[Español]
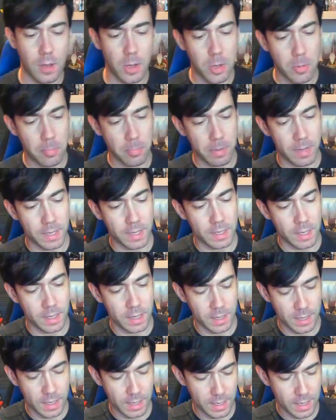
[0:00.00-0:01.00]

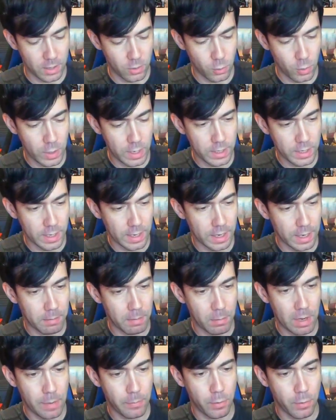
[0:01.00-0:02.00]
Bastante chula. Hasta aquí
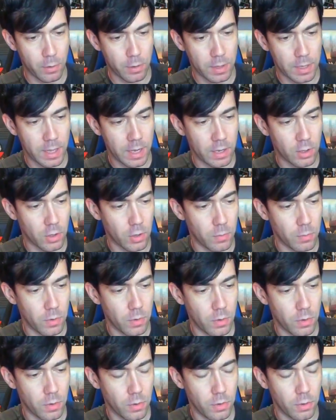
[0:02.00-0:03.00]
vemos la portada del
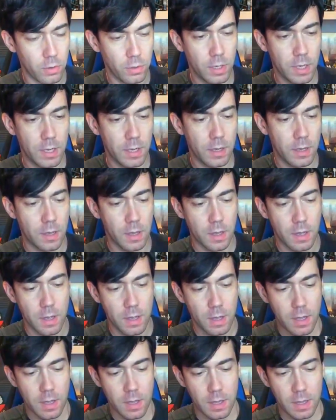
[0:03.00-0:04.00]
tomo 12
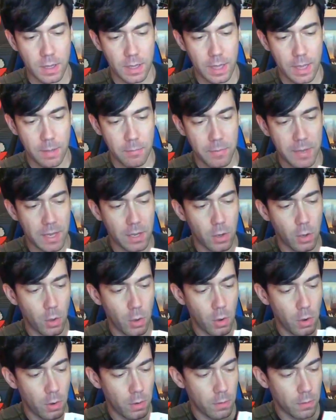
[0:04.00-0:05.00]
de
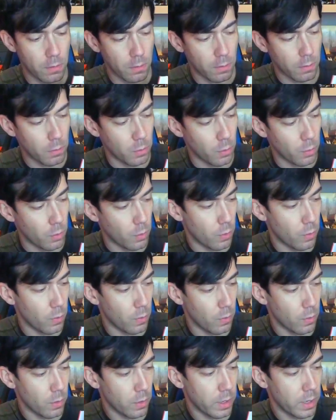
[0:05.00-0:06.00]
Piccolo.
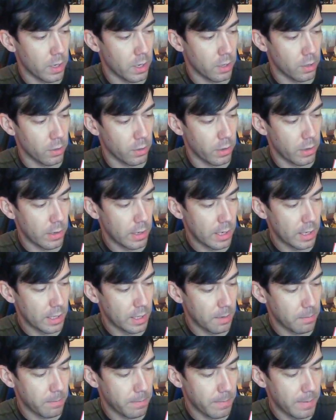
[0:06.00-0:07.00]
El torneo de
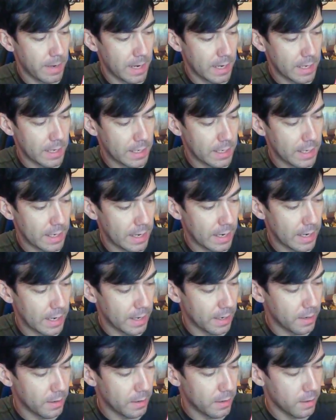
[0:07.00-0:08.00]
artes
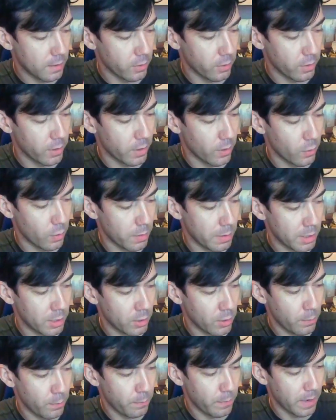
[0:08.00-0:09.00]
marciales. Donde vuelve
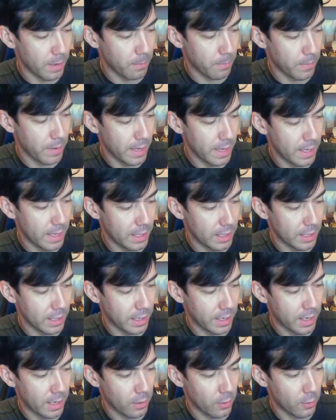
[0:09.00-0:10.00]
todo Pai Pai. Y está
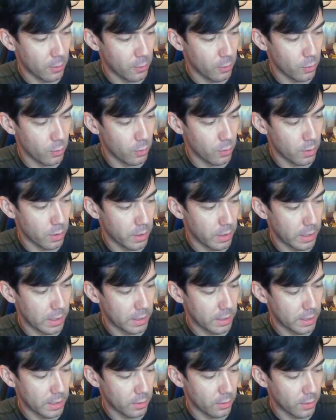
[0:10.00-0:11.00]
aquí Goku
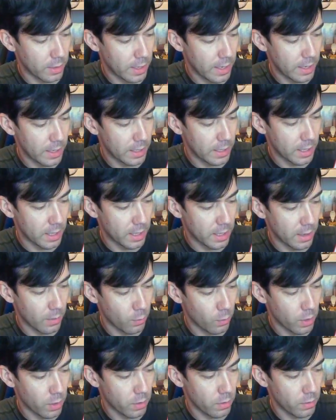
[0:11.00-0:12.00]
crecido ya. Y te dice,
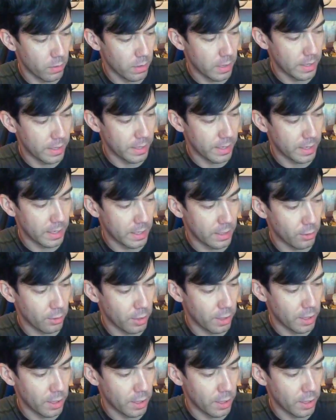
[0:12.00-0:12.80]
bueno, anda, es que no